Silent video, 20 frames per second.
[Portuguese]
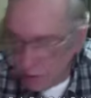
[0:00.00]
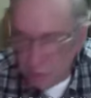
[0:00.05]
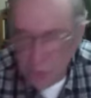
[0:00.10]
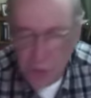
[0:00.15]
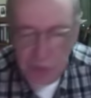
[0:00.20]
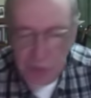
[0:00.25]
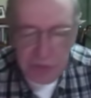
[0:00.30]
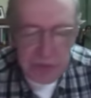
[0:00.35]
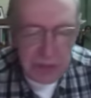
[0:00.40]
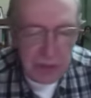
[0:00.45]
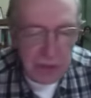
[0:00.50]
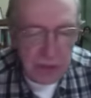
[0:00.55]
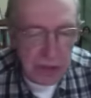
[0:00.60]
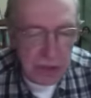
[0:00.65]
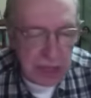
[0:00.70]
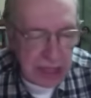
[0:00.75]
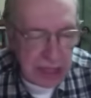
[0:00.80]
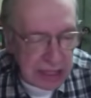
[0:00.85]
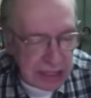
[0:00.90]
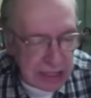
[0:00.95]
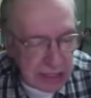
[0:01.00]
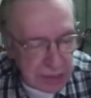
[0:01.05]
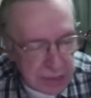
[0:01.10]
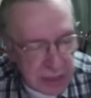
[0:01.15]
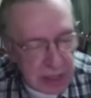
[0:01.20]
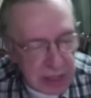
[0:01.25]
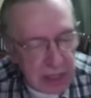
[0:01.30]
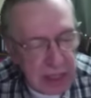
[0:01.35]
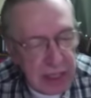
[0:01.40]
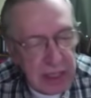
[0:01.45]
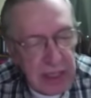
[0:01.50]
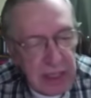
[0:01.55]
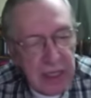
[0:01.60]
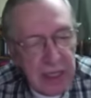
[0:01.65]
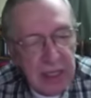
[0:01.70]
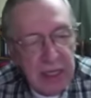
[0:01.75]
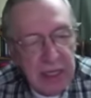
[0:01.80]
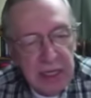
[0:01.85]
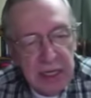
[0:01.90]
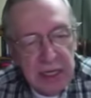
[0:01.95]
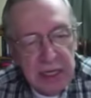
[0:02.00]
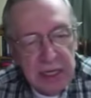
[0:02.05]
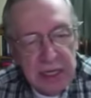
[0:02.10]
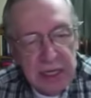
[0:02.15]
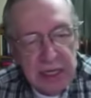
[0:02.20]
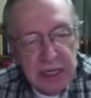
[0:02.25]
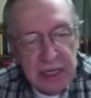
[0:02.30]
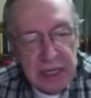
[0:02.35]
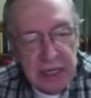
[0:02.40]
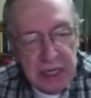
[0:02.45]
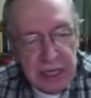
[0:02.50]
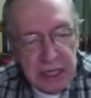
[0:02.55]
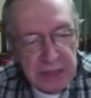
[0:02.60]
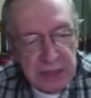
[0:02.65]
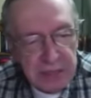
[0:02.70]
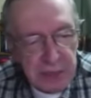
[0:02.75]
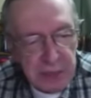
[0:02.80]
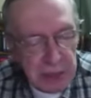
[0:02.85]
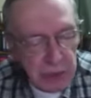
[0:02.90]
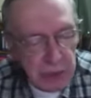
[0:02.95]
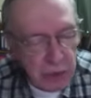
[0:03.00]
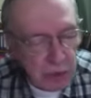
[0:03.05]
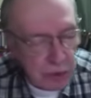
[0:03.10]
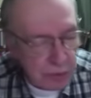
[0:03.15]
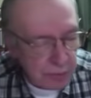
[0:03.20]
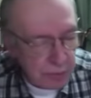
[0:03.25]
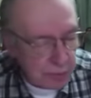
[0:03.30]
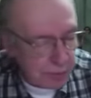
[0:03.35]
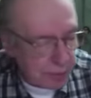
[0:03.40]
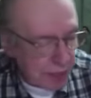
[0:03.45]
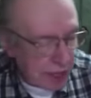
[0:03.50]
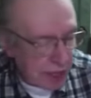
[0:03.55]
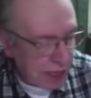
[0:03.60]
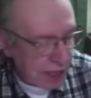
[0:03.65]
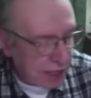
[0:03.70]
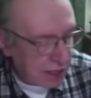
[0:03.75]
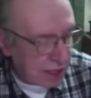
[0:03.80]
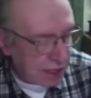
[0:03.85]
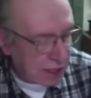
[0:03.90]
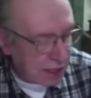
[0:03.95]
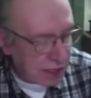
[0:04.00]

foi o escritório da KGB, que espalhou para